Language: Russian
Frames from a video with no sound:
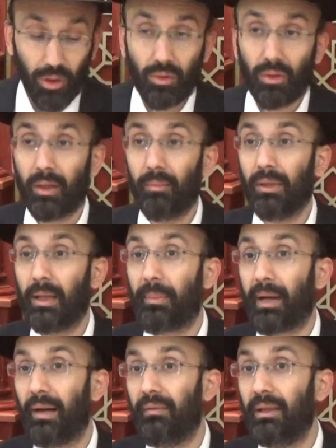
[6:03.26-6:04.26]
которая была
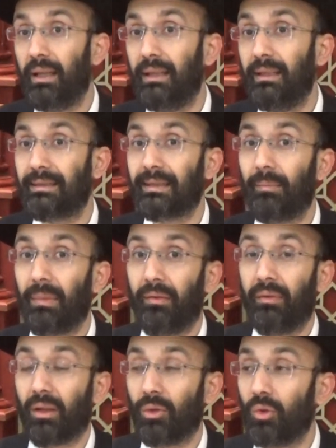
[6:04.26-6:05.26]
праведная и сама
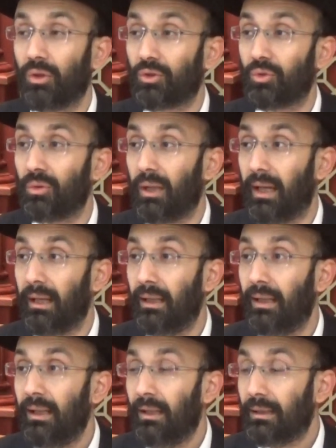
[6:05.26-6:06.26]
вернулась сюда
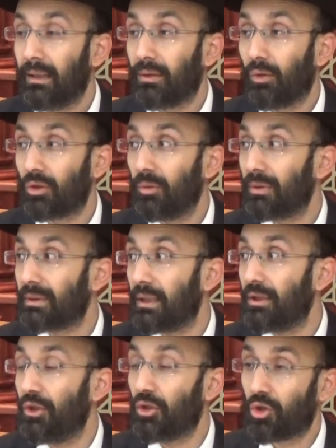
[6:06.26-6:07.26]
для того, чтобы
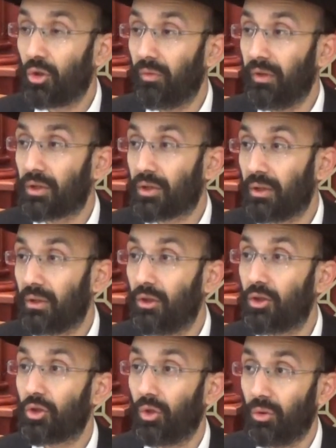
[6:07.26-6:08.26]
стать еще выше,
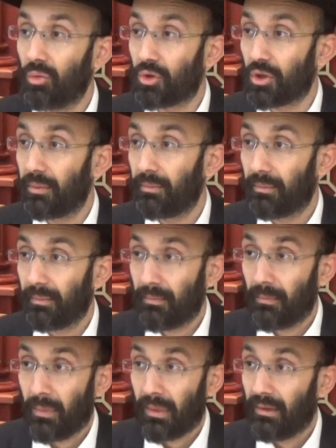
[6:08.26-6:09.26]
еще лучше.
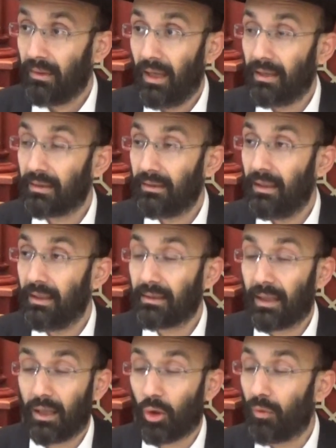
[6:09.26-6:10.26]
Не, не
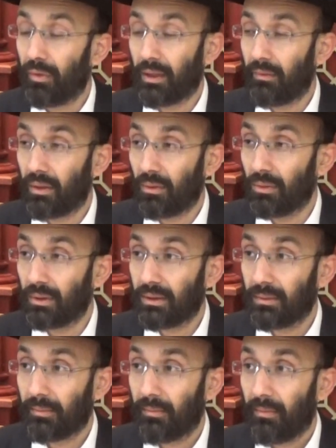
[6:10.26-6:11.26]
из-за грехов она вернулась.
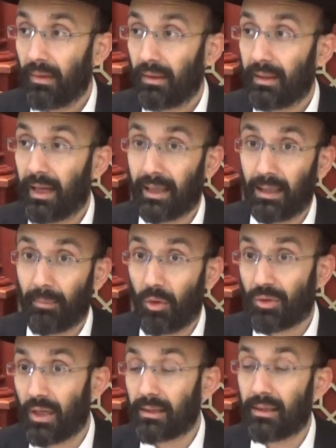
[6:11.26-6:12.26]
Так нам
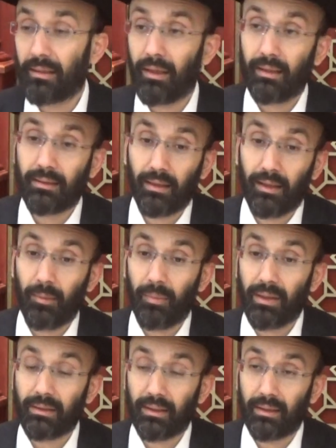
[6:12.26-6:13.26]
получается садик, садик,
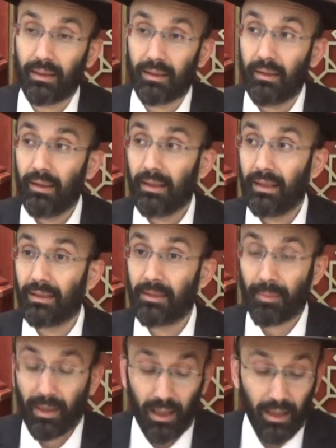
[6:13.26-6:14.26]
бен цадик. Если
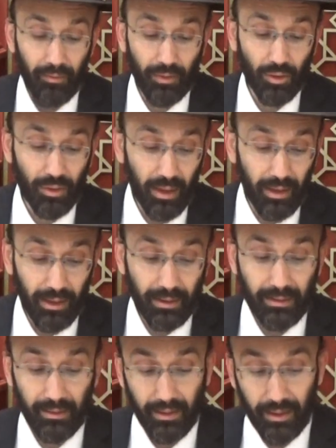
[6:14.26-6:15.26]
правильно ведет. А
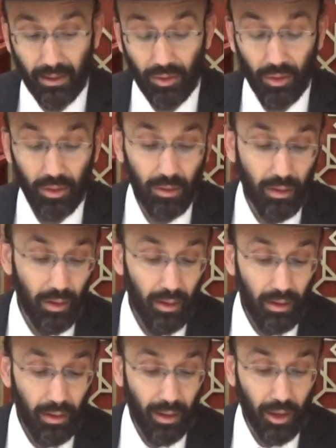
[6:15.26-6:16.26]
если нет, то
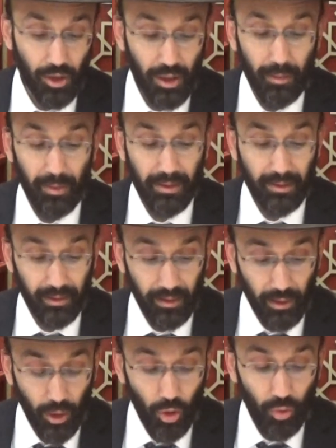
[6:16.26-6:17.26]
раша бен цадик.
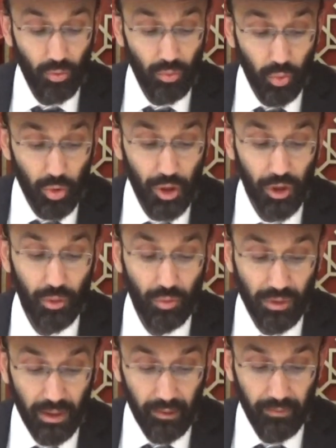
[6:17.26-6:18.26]
Души
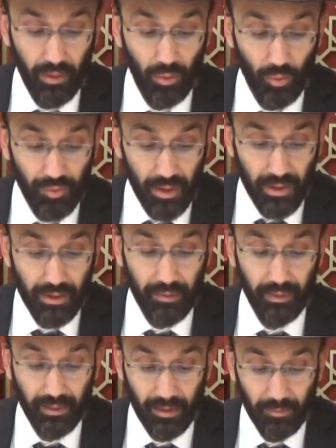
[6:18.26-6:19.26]
людей, вернувшиеся в
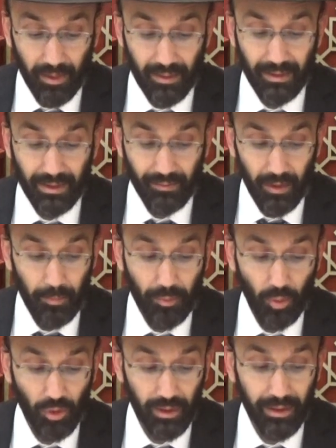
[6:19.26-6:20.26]
этот мир за свои
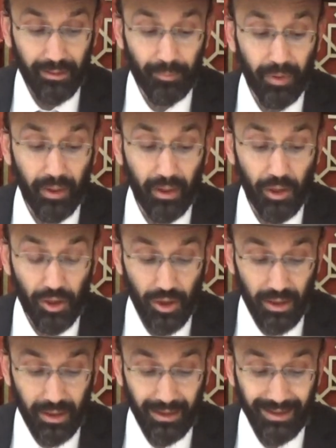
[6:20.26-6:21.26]
прошлые
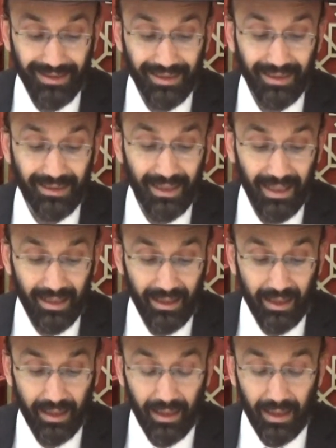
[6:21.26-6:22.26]
прегрешения и
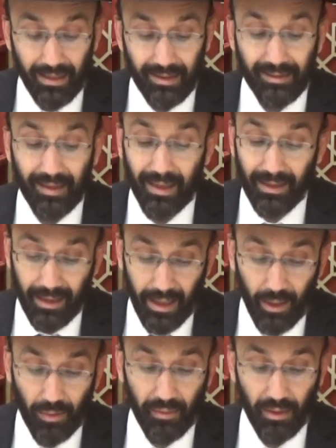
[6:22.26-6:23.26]
злодеяния,
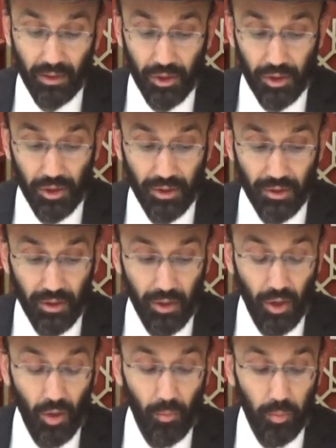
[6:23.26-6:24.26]
страдают в этой жизни.
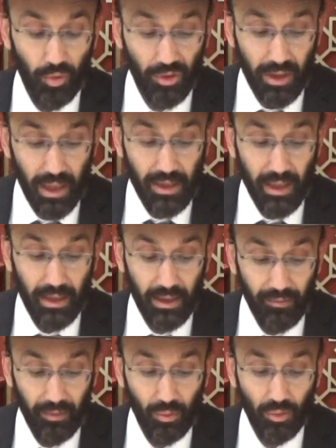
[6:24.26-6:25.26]
Пусть даже
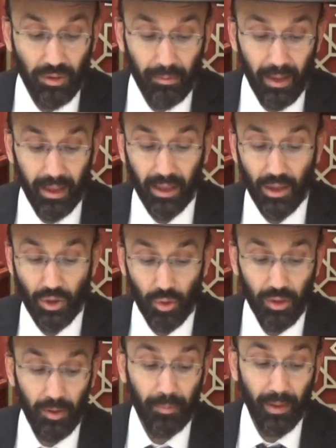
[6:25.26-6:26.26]
они ведут себя хорошо
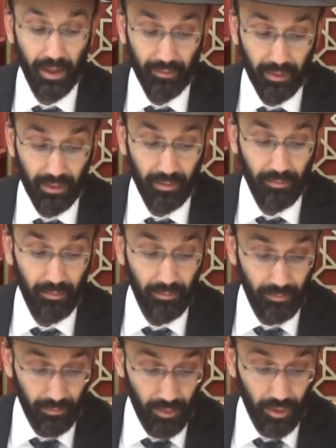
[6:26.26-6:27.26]
и праведно.
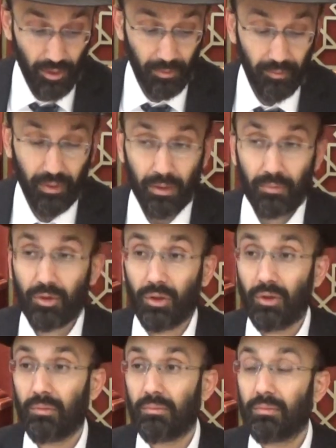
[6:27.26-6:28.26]
То есть мы видим,
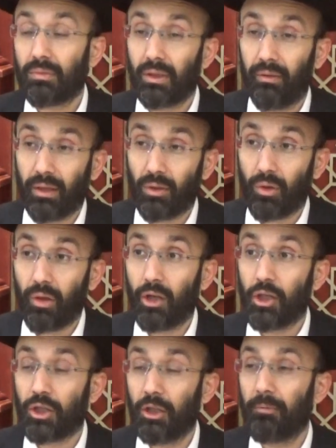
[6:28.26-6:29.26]
что человек, который
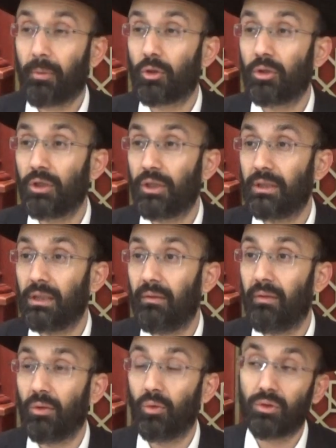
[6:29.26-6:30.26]
грешил в прошлой жизни и
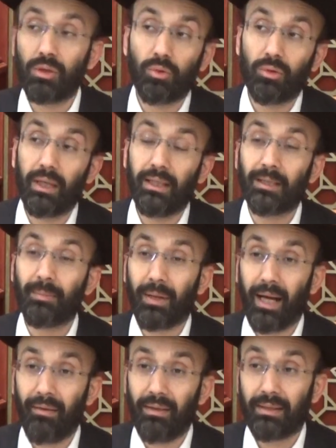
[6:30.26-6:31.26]
вернулся сюда
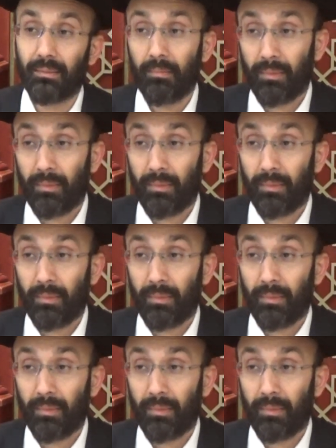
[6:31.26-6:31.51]
исправить,